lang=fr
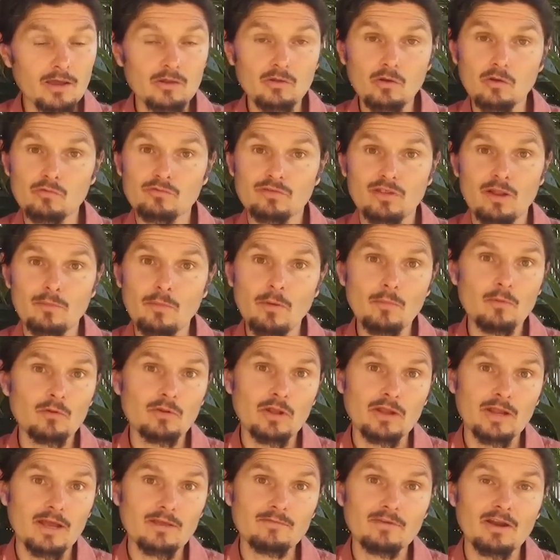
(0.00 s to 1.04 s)
Et donc finalement, ben, on
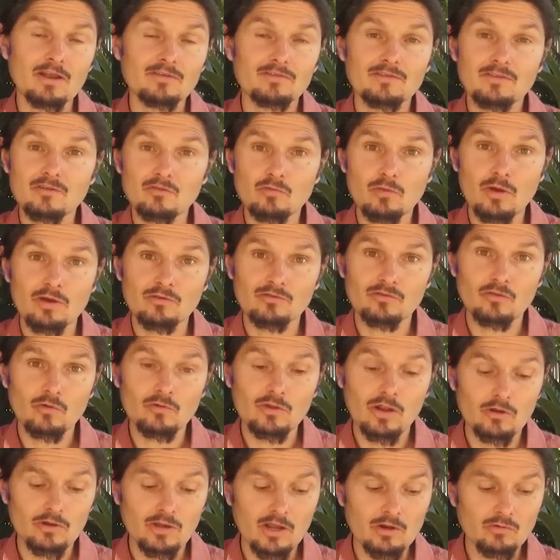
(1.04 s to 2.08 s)
en arrive à la situation
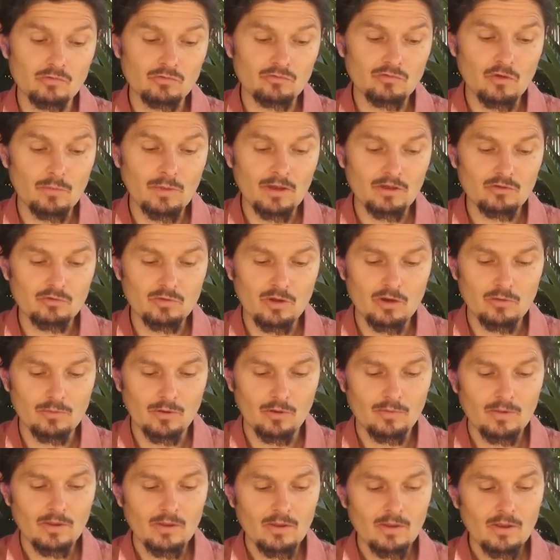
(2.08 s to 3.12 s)
dans laquelle nous sommes
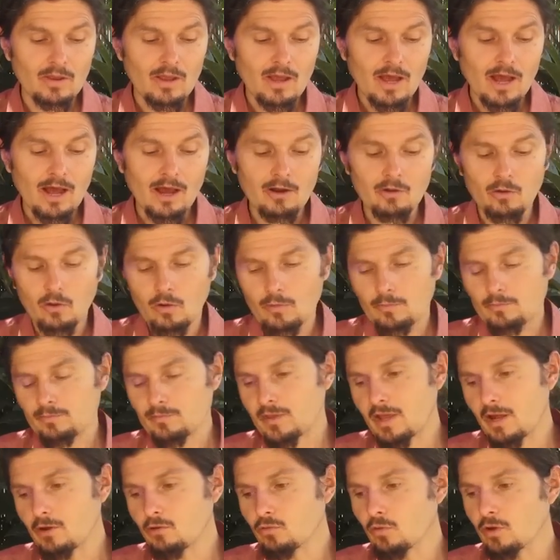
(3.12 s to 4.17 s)
actuellement. Alors,
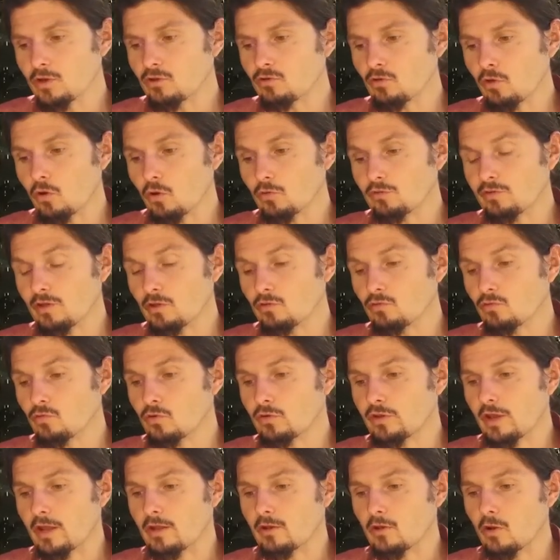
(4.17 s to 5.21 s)
quelles nourritures contiennent du
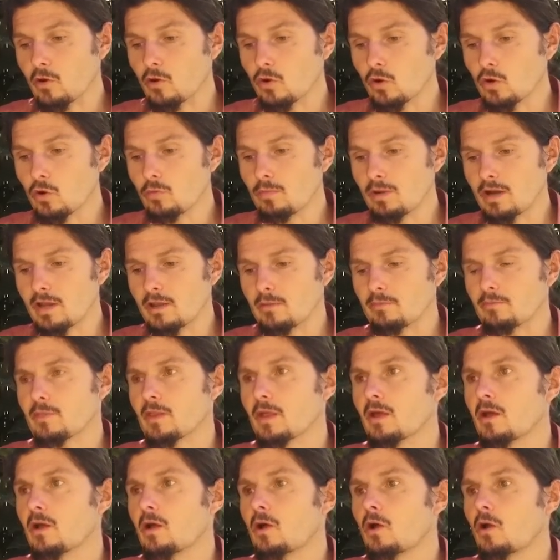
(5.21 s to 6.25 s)
gluten Le blé,
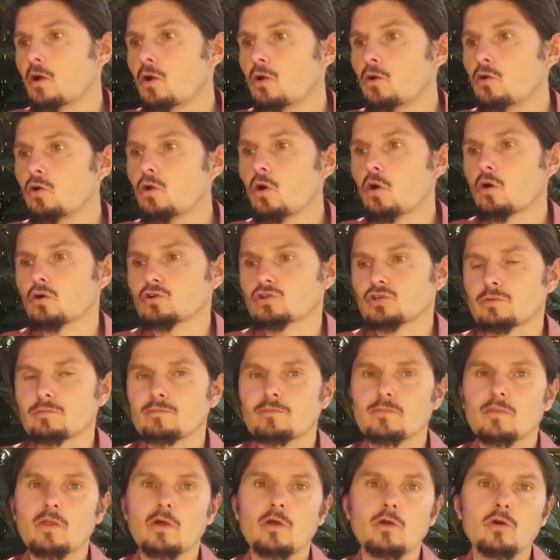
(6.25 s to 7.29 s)
l'orge,
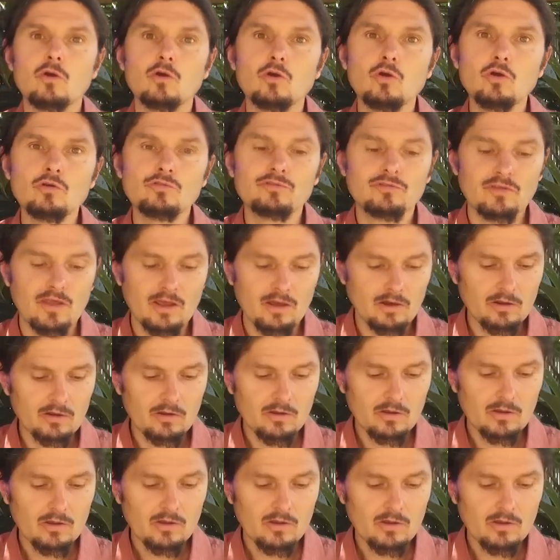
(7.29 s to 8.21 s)
le seigle.